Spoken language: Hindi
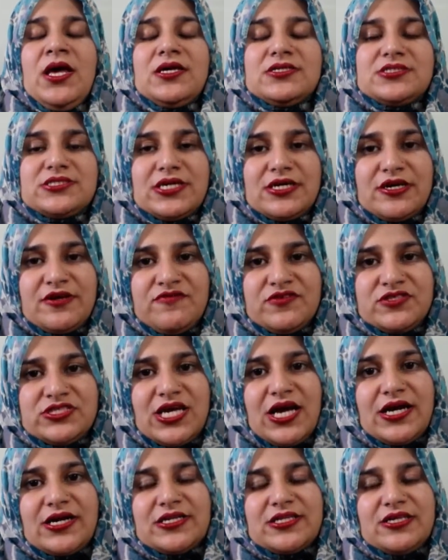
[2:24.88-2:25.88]
सक्कर फिश
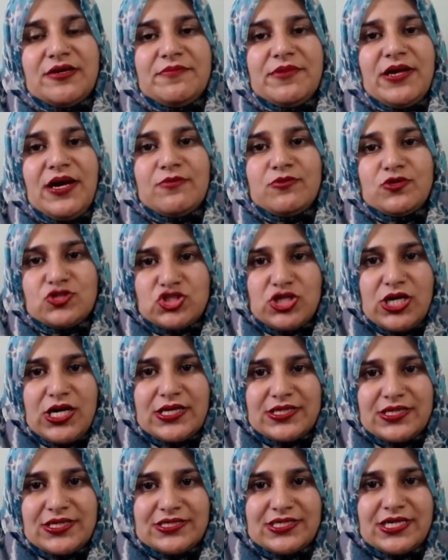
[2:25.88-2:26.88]
क्या करती है अपने आप को
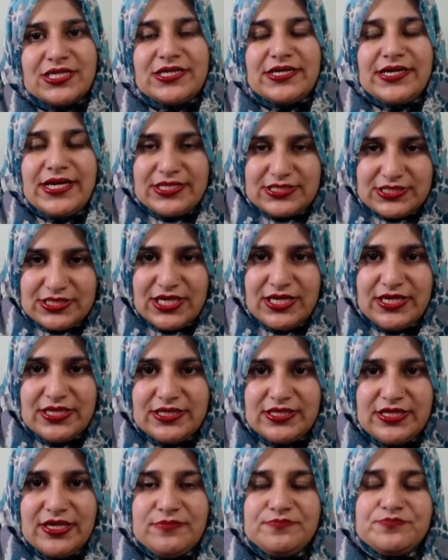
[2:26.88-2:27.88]
शार्क के साथ अटैच कर
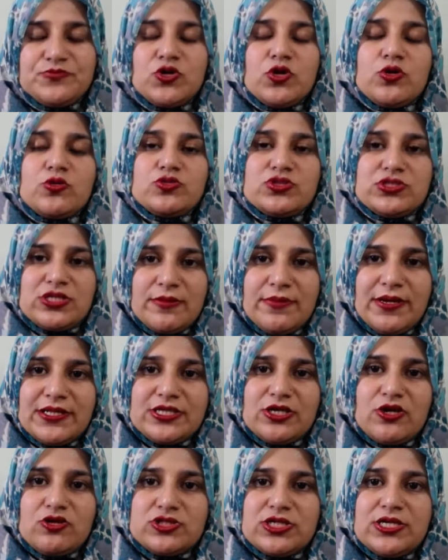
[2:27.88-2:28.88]
लेती हैं और उसके बाद
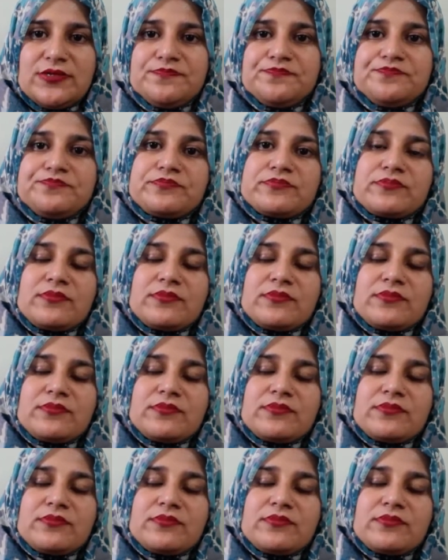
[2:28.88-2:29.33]
क्या होता है